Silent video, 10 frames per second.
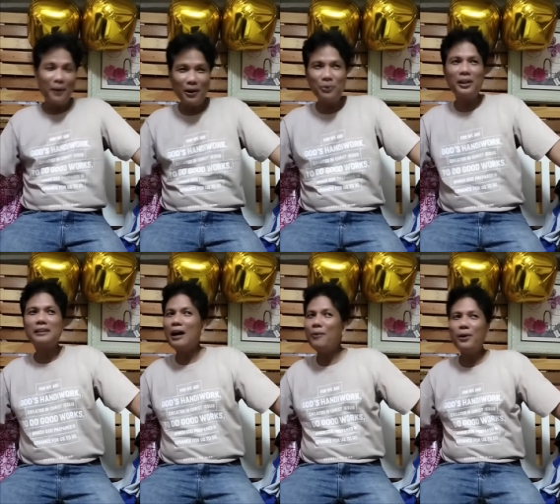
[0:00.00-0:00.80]
ako ng
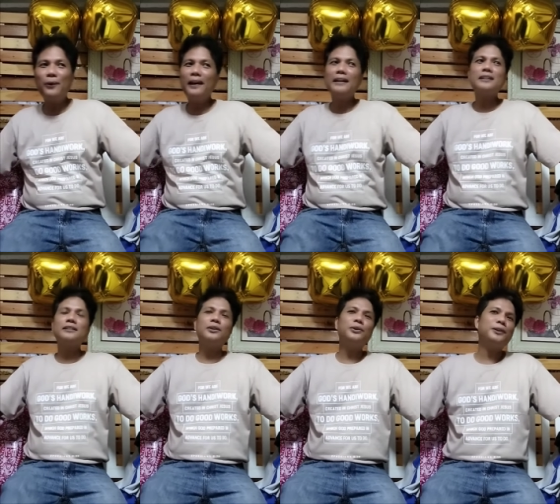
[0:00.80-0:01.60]
tawag, walang
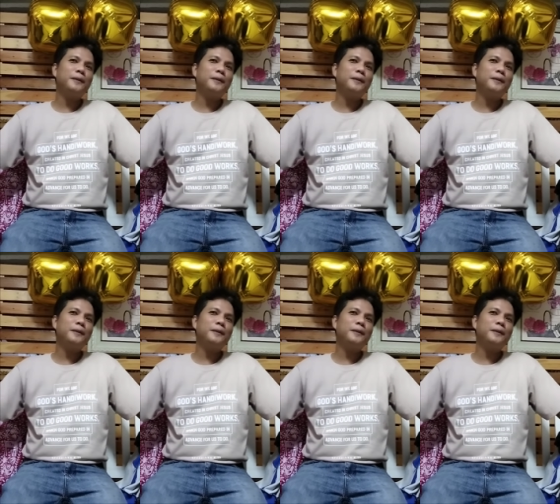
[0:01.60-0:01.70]
nasagot.